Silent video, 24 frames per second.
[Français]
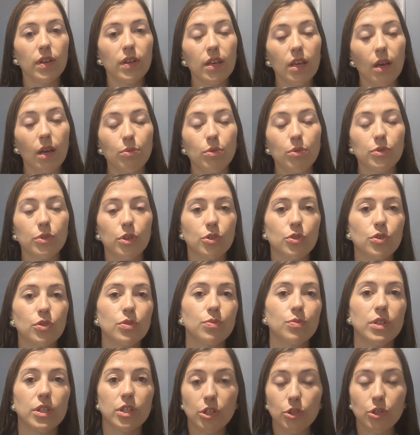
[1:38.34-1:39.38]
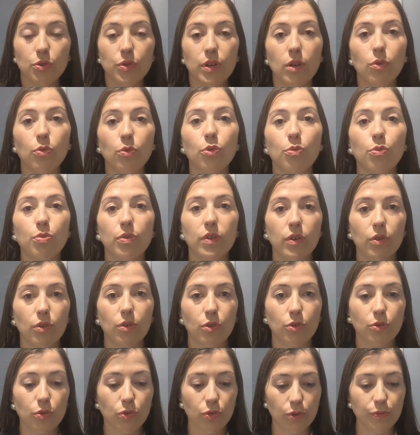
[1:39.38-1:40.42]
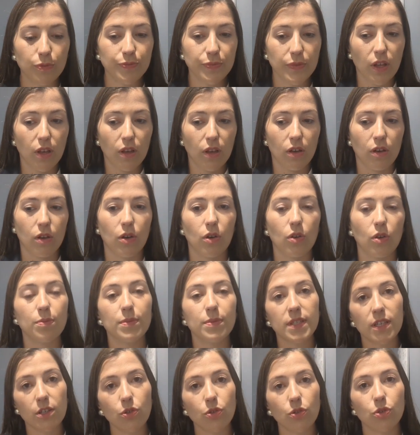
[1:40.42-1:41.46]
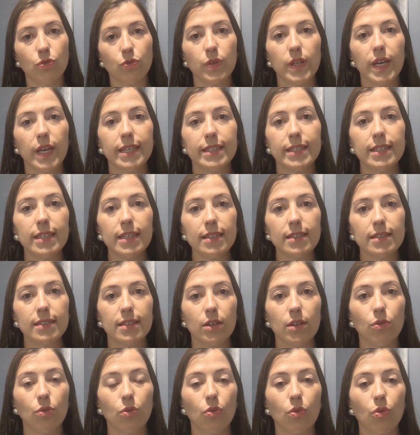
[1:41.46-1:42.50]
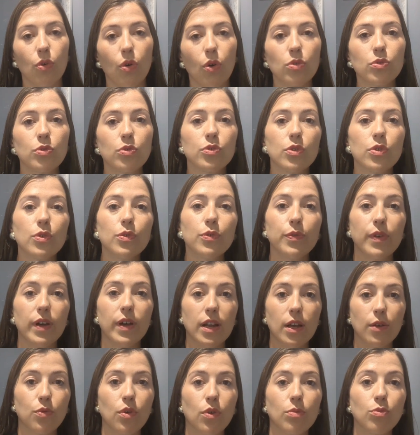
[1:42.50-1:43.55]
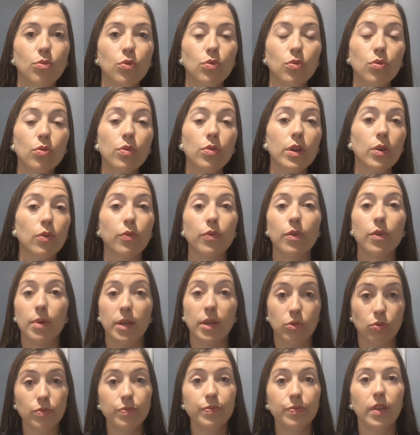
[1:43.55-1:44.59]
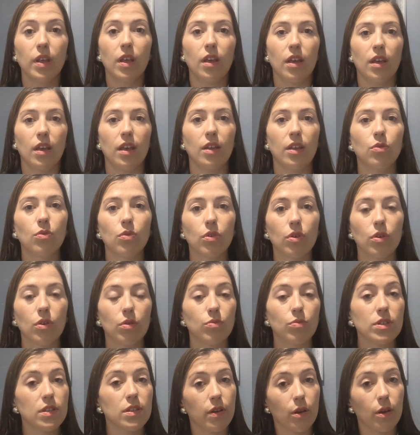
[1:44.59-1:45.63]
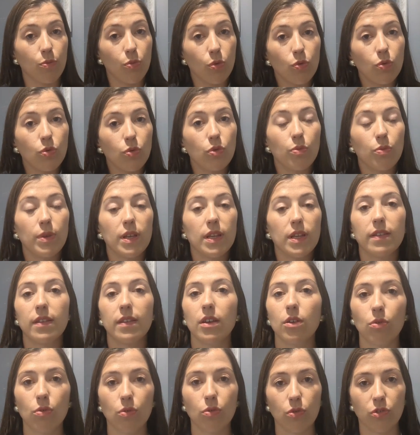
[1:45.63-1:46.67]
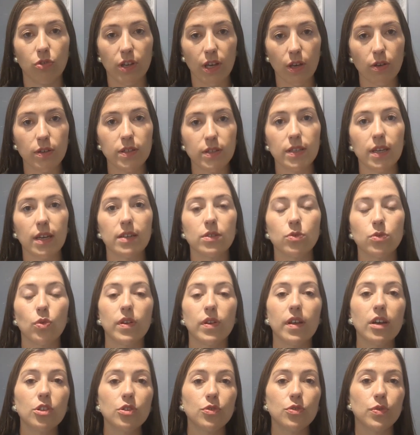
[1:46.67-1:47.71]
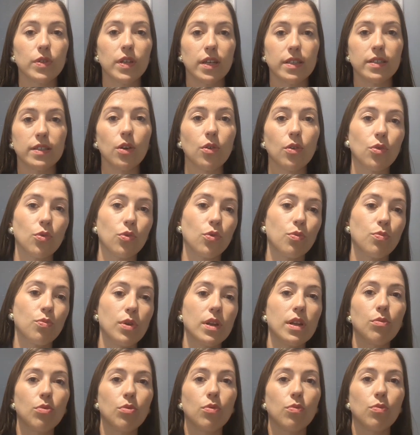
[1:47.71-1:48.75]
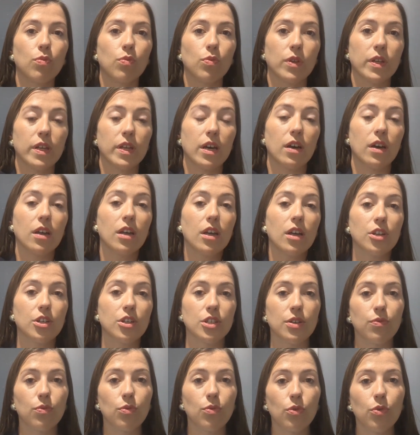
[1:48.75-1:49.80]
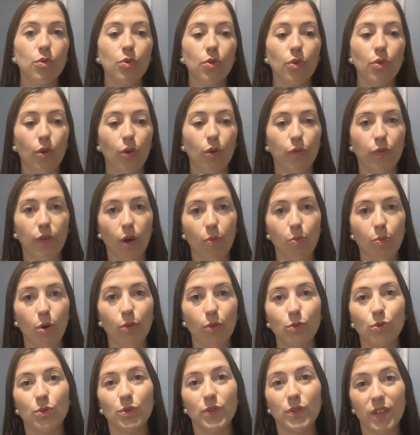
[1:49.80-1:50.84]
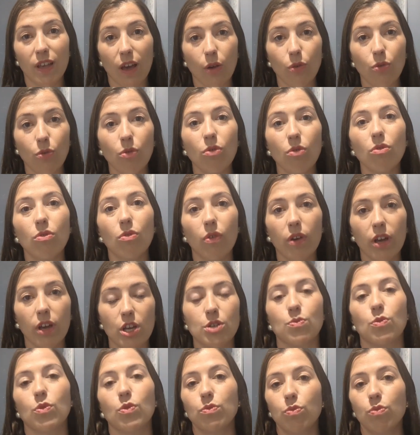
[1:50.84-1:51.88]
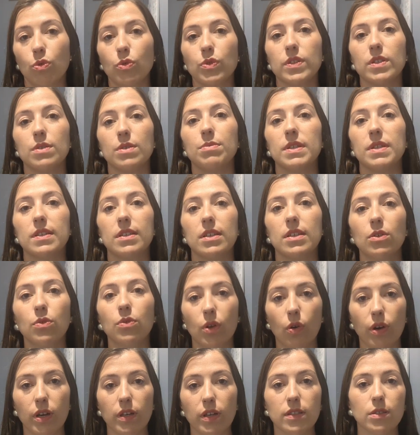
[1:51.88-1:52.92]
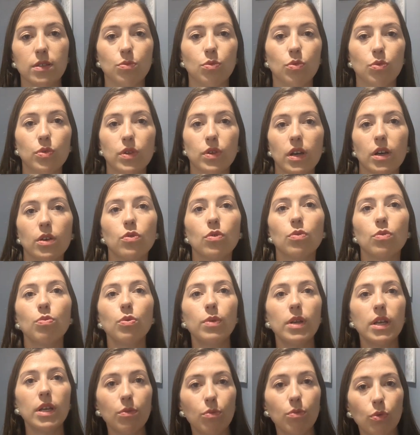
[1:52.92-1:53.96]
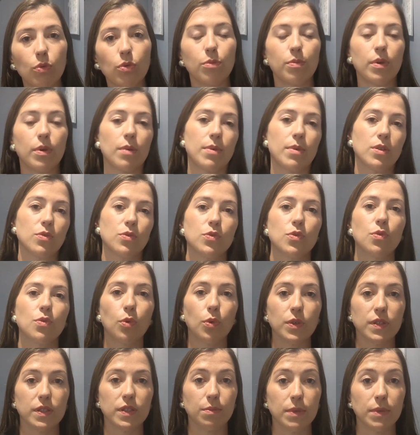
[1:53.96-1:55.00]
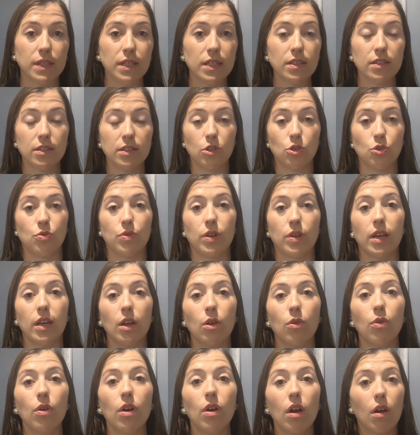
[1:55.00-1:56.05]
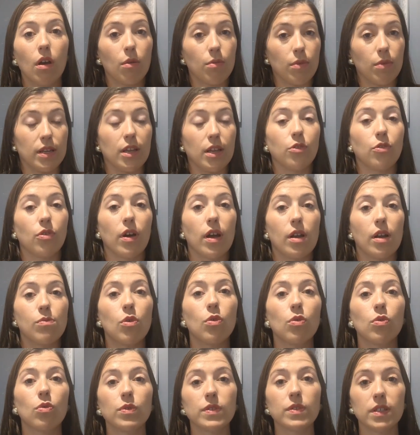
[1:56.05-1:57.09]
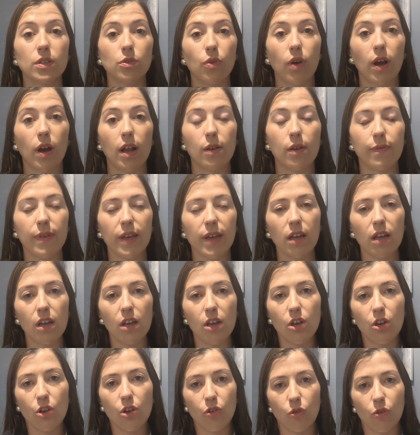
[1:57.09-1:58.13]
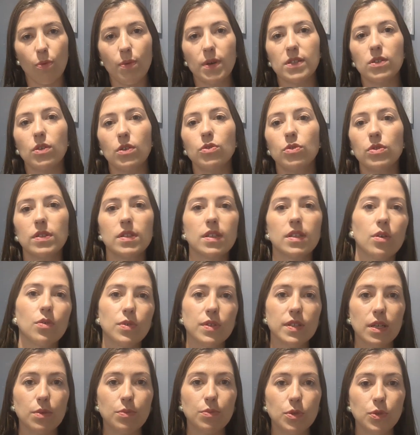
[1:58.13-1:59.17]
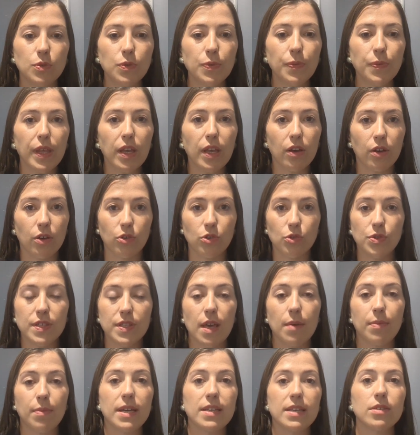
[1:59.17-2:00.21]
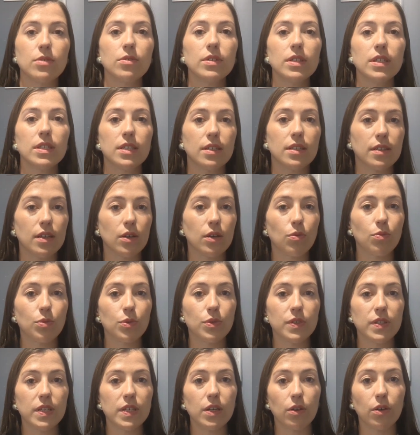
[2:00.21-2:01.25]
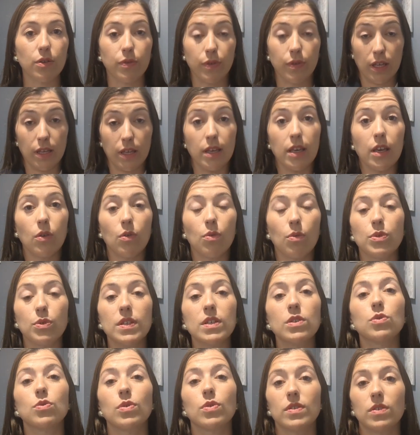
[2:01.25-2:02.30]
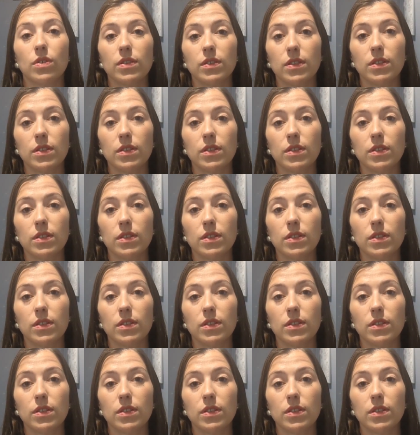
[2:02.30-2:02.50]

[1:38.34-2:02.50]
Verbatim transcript: Écoutez, il y a plusieurs choses. Moi, déjà, je suis élue depuis deux ans. le message que je voudrais dire, c'est qu'en deux ans, on fait à la fois beaucoup et on ne fait pas tout. Et donc, moi, c'est avec beaucoup d'humilité que j'accueille ces résultats. Je voudrais dire que depuis le début de mon mandat, j'ai voulu faire preuve de sérieux, d'engagement, de proximité. On a organisé beaucoup de réunions publiques, beaucoup de permanence de proximité. Si je suis réélue, bah, naturellement, on continuera à le faire. Je représente une circonscription euh, jusqu'à présent qui était composée, euh, qui est composée de